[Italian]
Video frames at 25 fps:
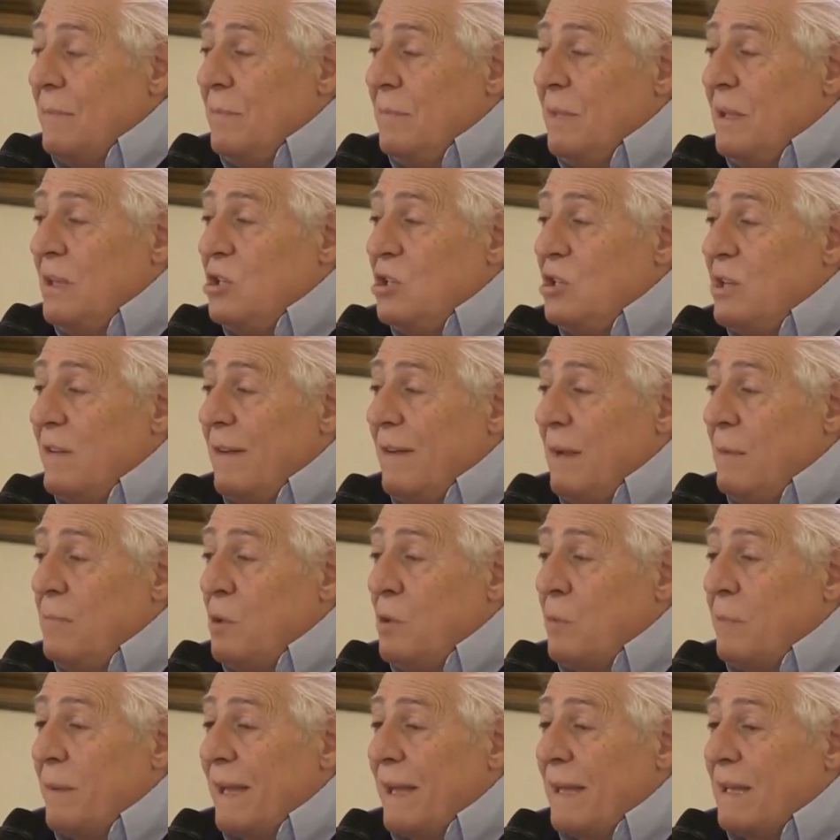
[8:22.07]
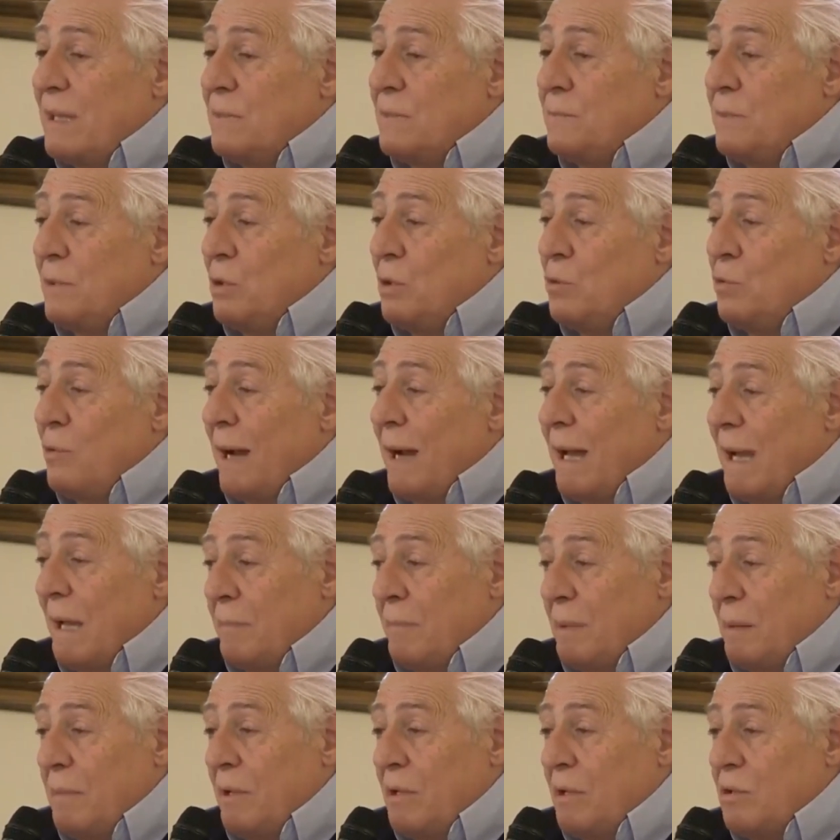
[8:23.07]
Mi diceva il mio padre
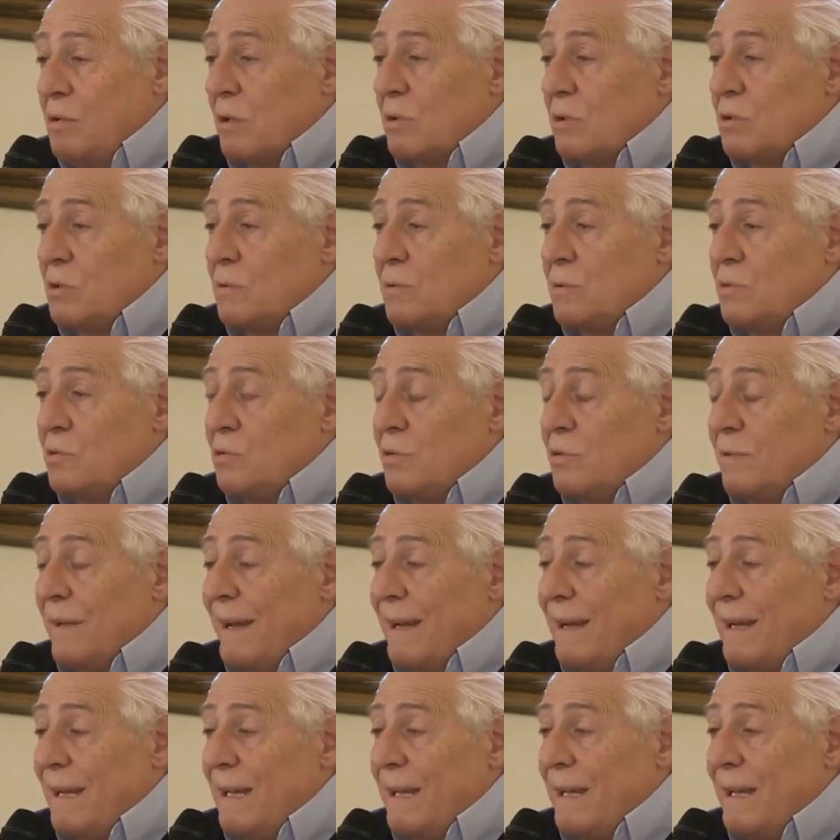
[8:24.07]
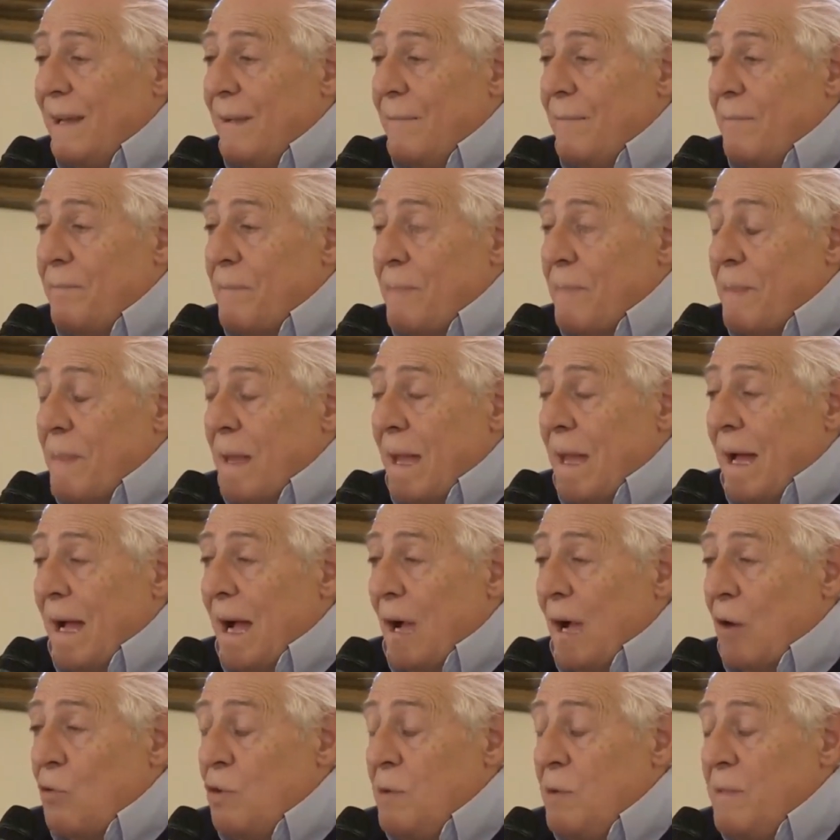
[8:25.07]
spirituale, prima di Giorgio con Giovanni,
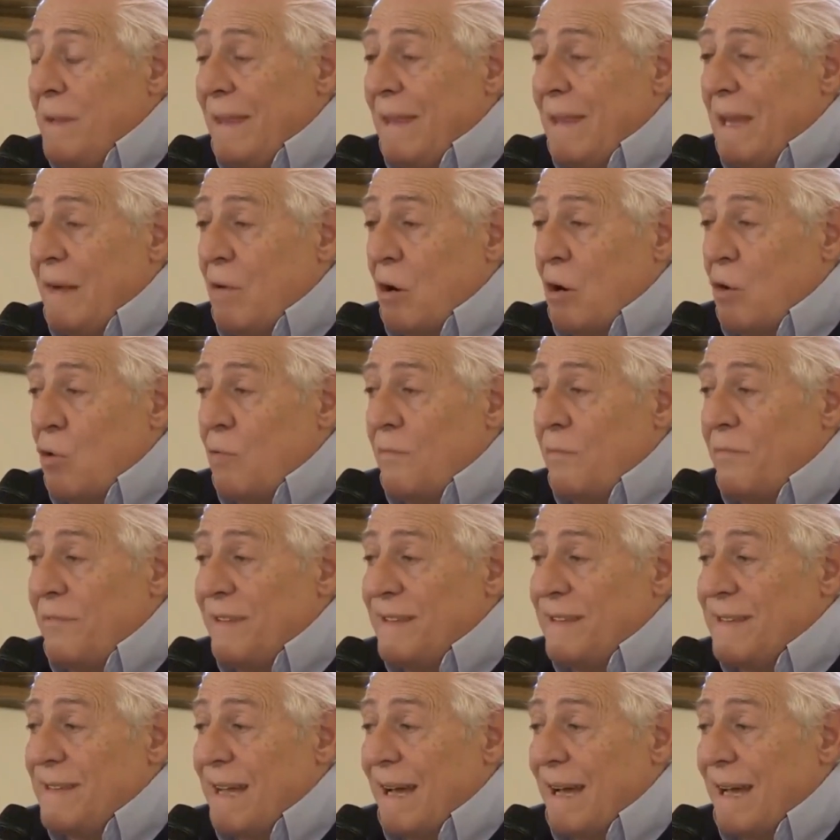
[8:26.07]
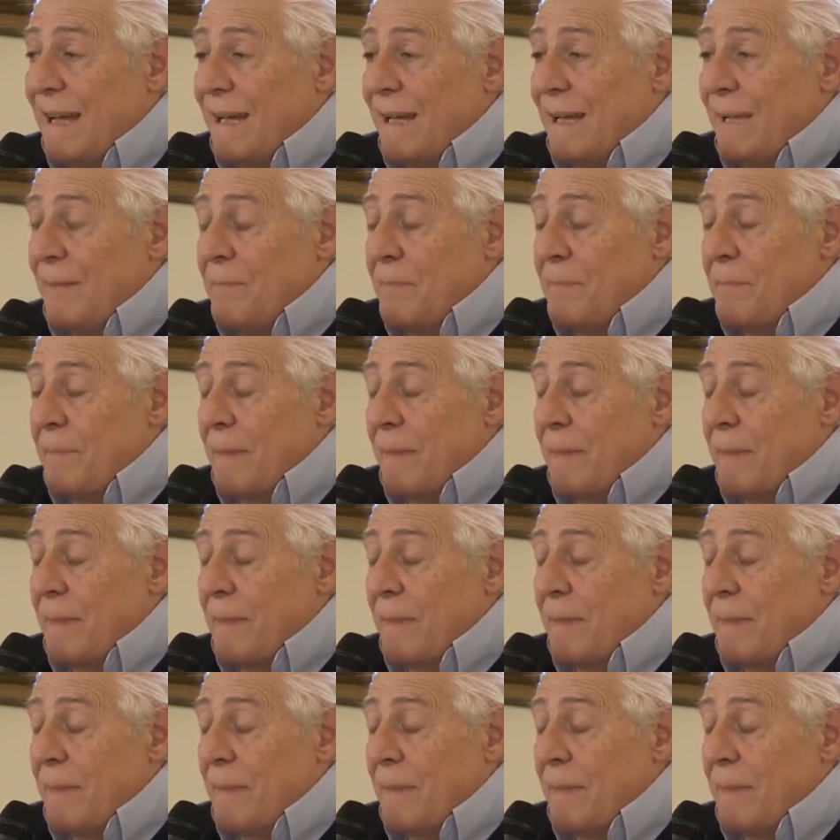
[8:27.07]
a cui mi andavo a confessare